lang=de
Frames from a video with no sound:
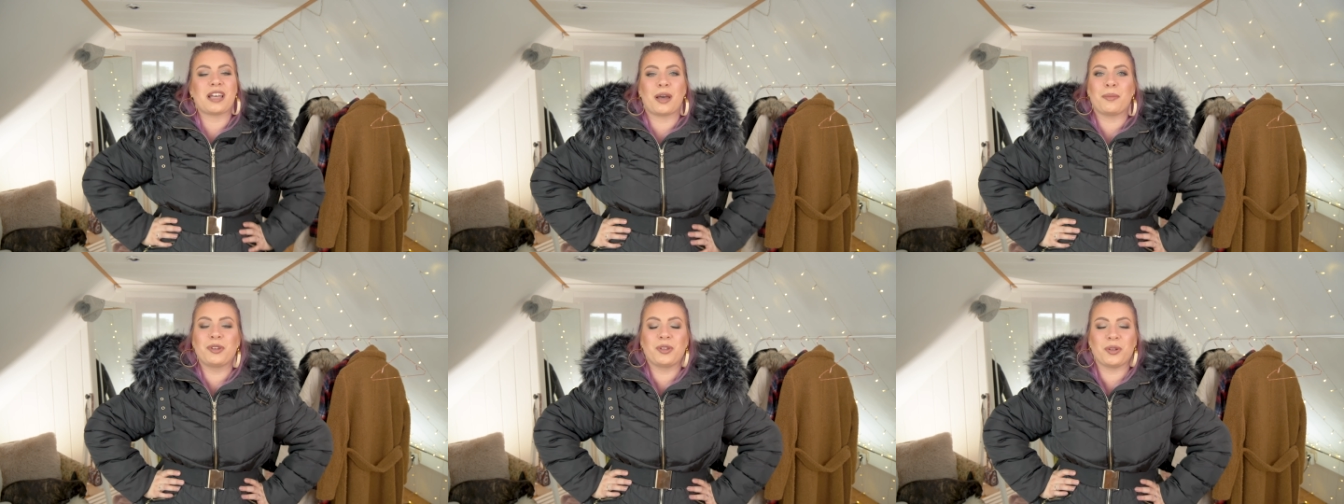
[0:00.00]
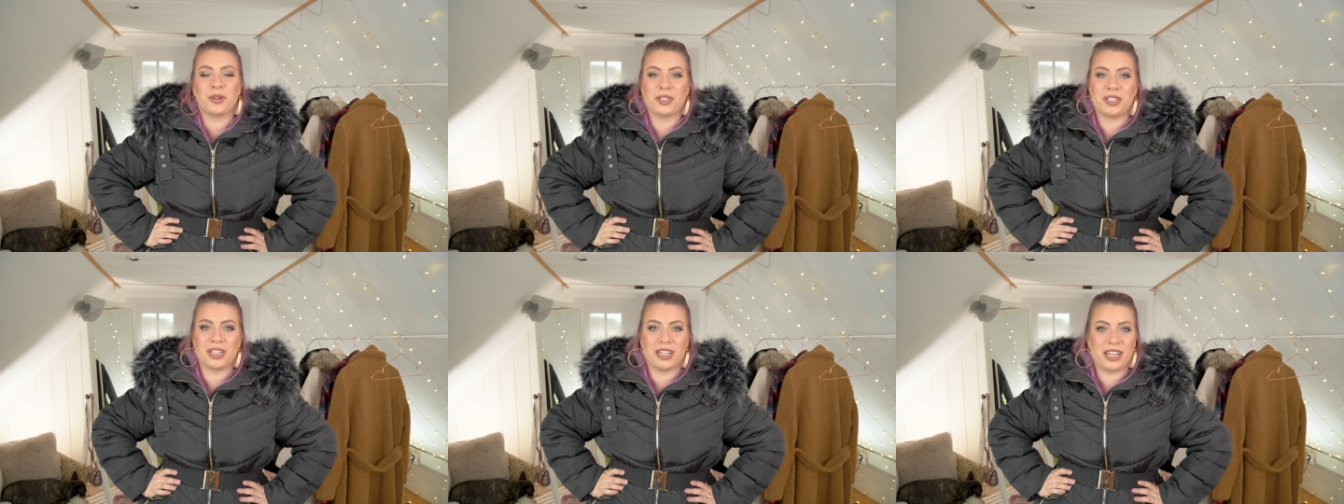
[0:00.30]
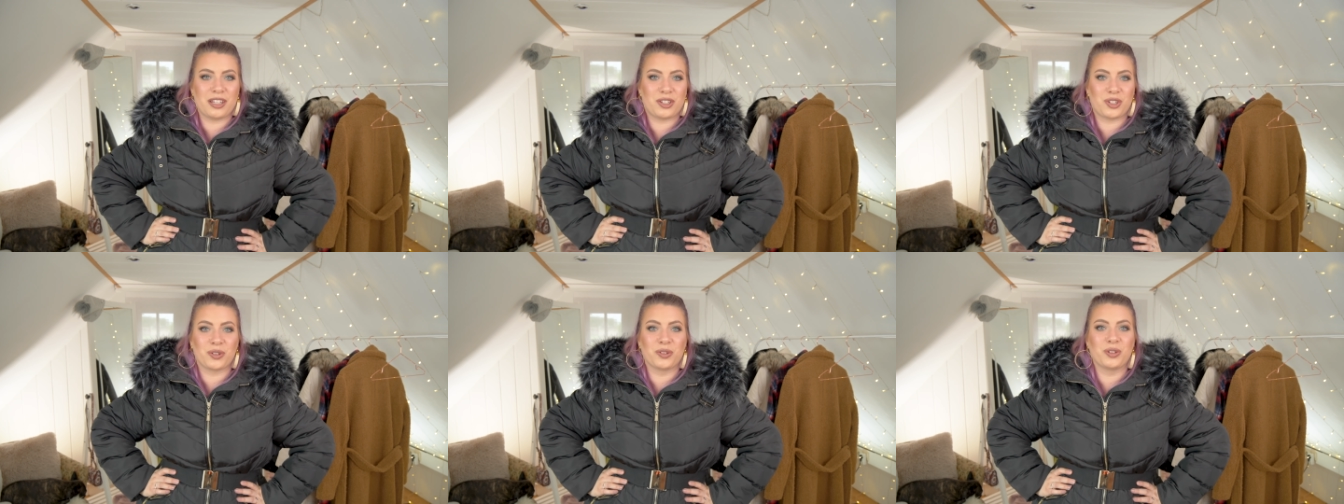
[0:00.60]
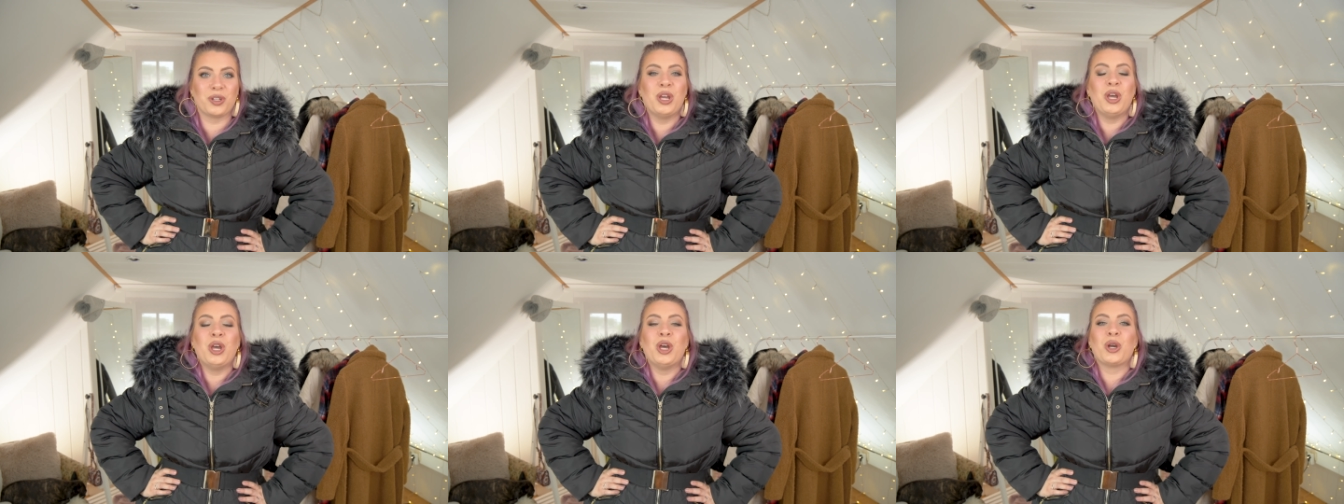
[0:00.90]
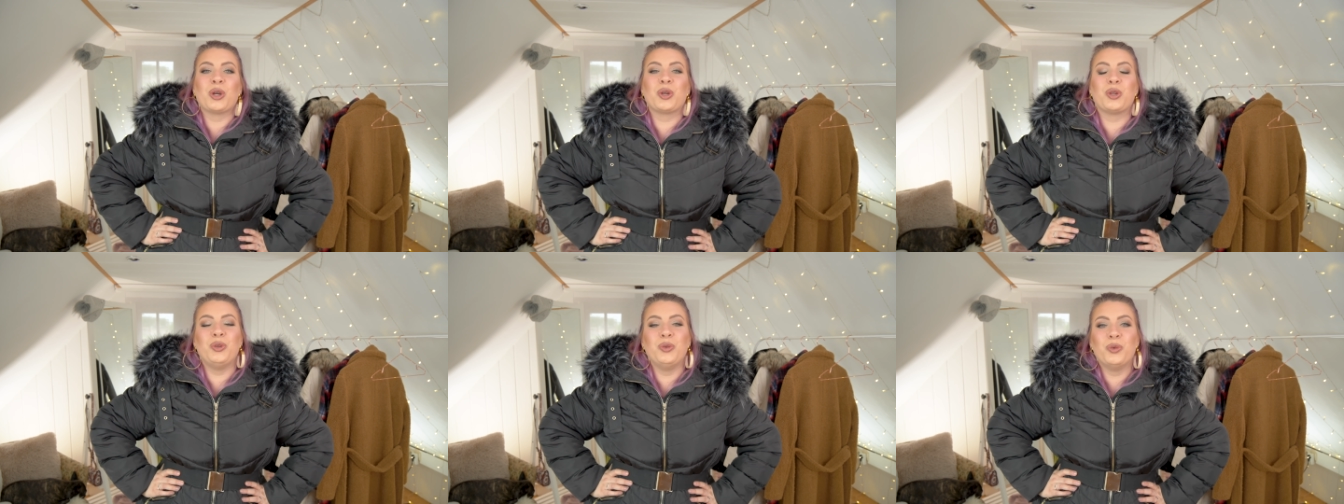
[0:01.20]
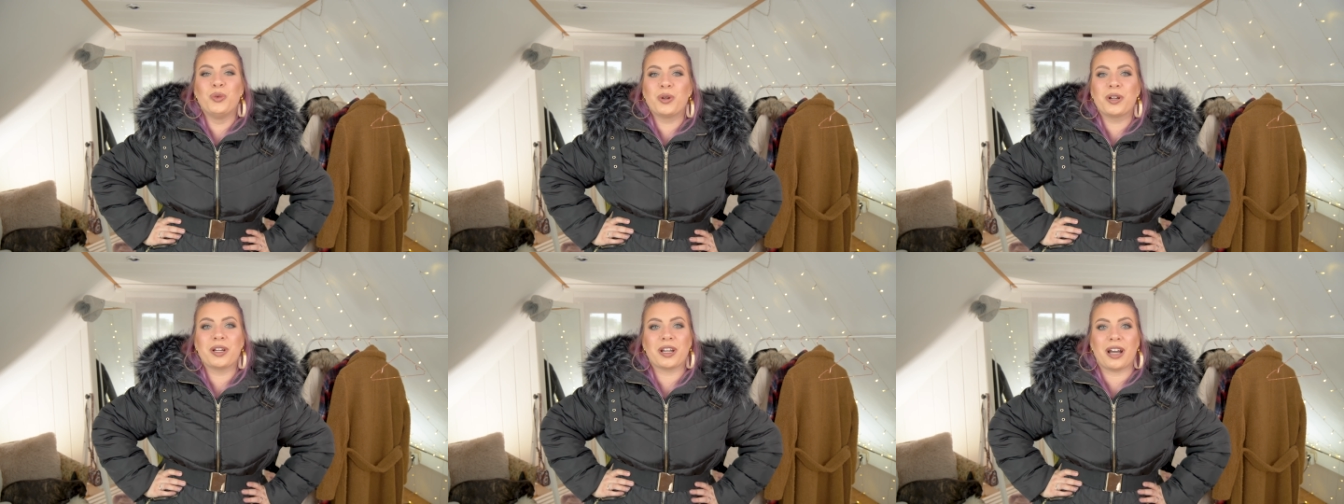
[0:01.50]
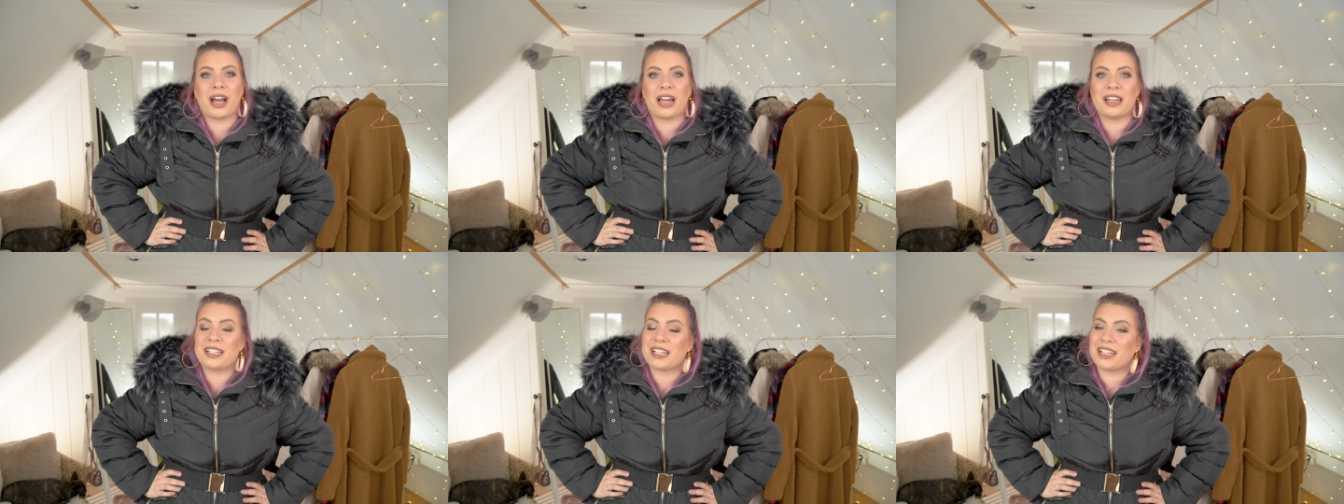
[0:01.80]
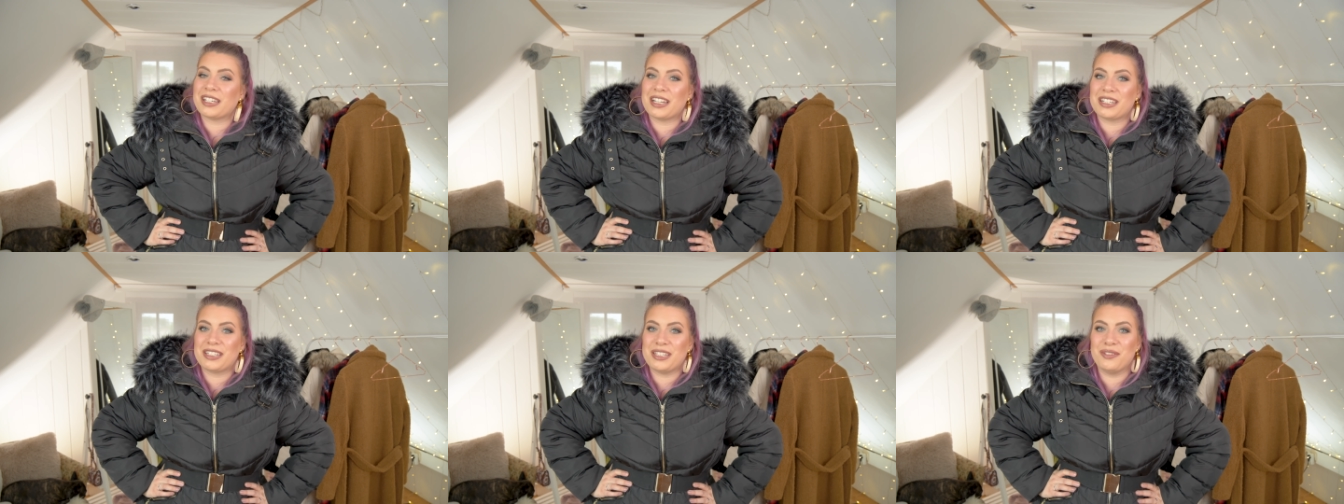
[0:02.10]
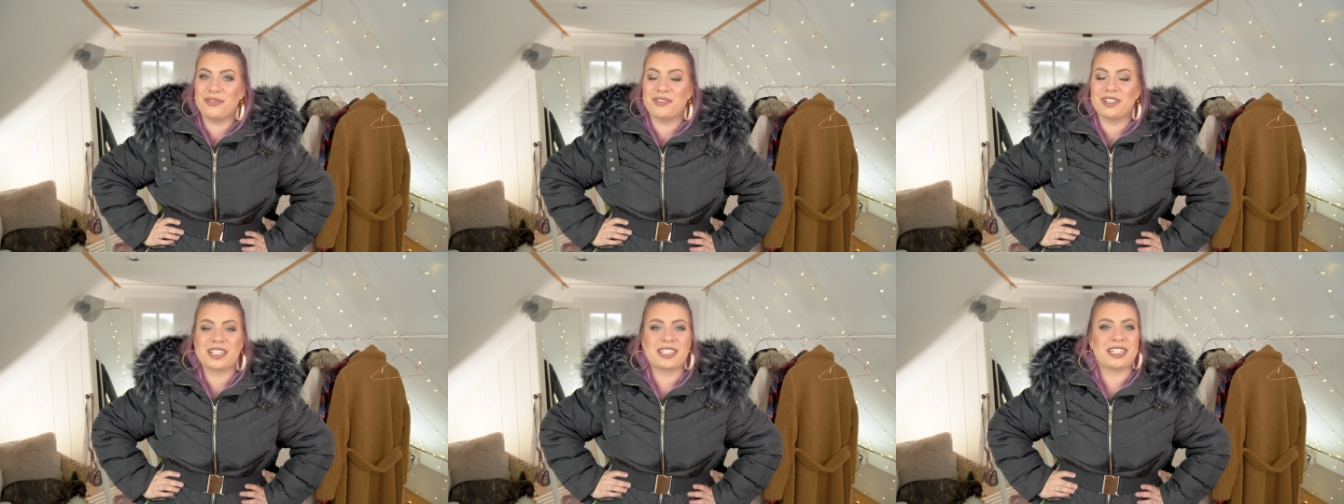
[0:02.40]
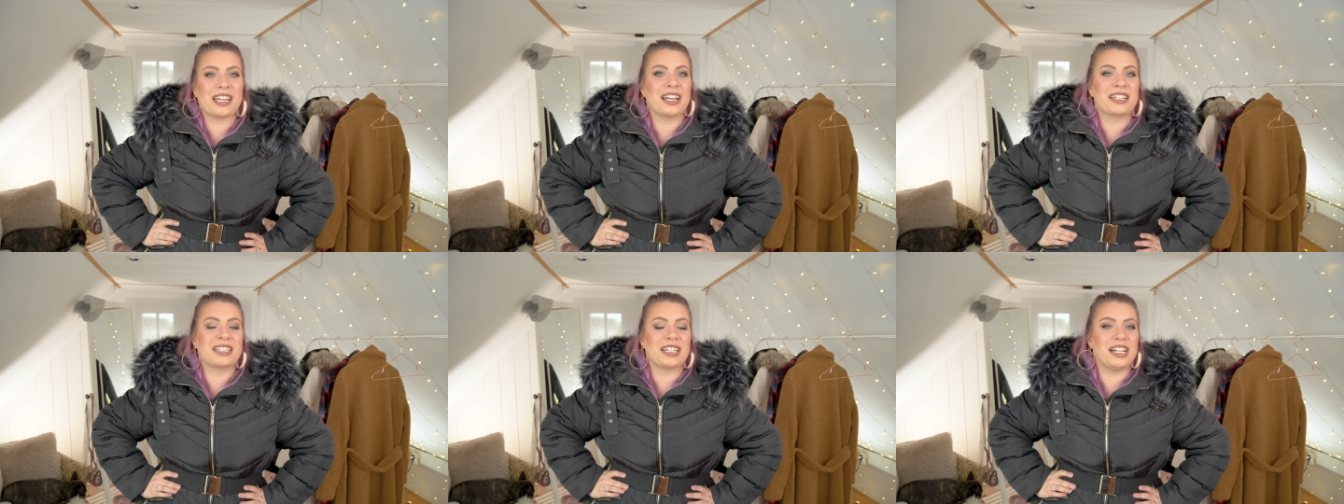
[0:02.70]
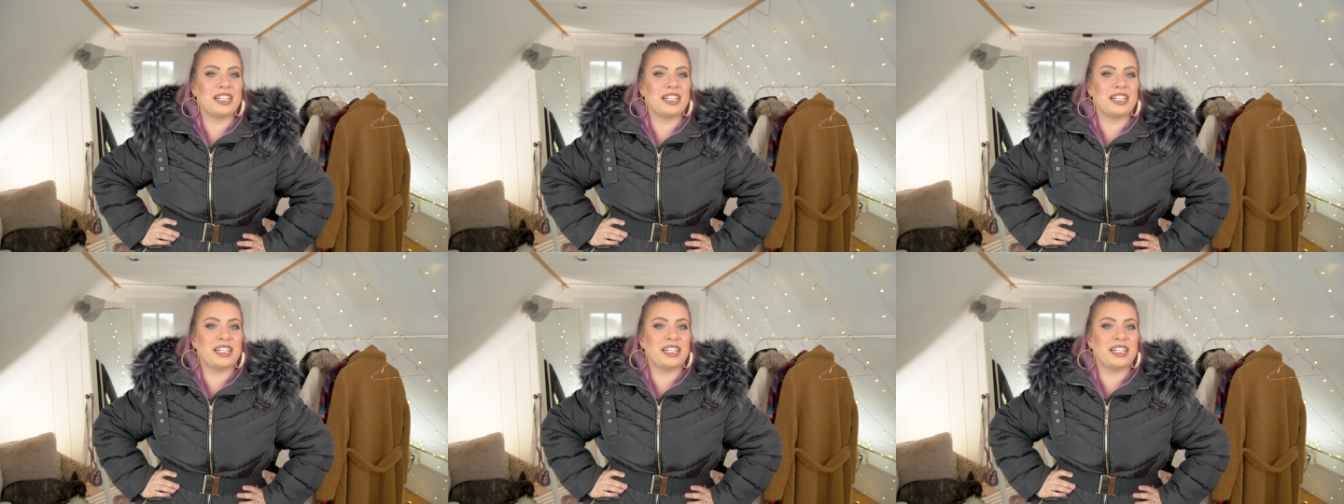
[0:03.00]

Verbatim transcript: habe ich euch ja jetzt schon genug Alternativen gezeigt,